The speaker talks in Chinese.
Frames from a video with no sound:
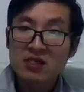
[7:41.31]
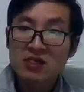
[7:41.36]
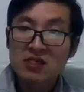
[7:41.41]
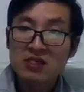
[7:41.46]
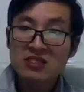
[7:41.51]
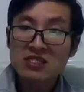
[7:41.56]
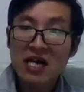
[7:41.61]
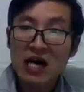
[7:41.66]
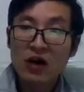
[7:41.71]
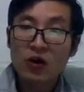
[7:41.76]

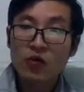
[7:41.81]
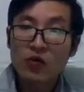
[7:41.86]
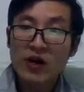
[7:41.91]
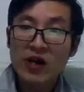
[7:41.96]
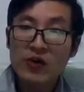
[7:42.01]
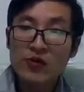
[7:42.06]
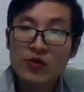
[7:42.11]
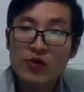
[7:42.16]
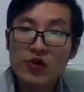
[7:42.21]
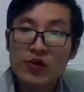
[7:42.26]
让位
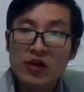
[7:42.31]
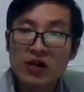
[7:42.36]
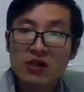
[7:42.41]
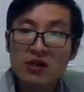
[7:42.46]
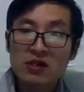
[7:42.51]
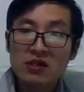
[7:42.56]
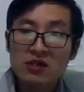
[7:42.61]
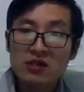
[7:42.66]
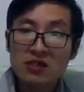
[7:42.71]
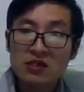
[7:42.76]
于
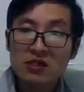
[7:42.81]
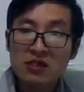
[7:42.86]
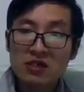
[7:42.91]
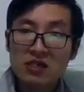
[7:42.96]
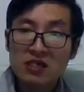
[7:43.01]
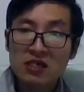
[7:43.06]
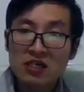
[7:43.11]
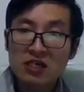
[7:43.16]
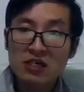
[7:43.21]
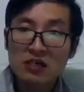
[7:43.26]

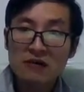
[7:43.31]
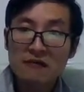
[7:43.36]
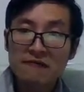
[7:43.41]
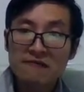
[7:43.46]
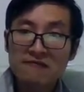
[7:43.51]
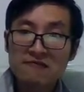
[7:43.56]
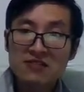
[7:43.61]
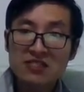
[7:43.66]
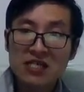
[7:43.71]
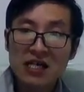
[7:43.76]
克
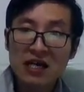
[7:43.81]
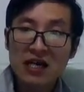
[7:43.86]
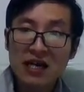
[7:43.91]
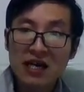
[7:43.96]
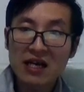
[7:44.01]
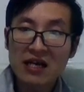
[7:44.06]
服障碍。